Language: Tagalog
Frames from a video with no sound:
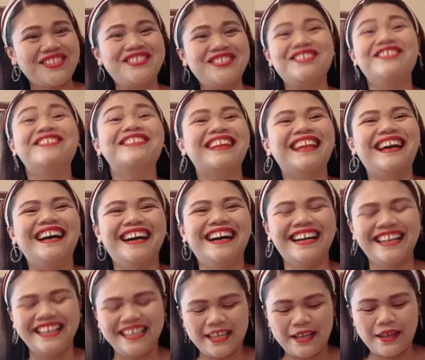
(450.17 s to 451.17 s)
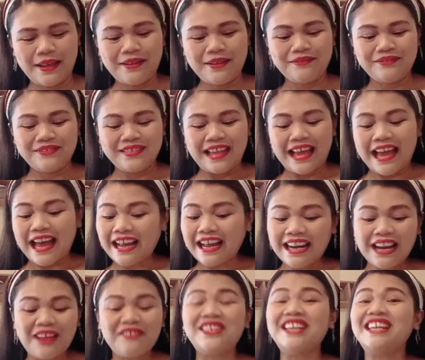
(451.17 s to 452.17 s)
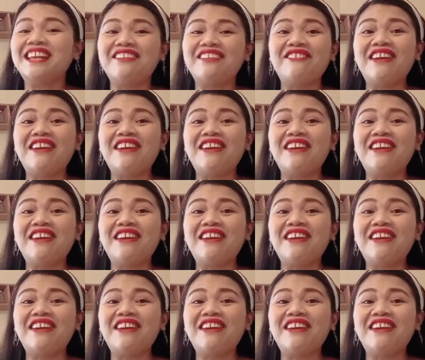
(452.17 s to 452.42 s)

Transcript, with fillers: Joke lang. Ang laman ng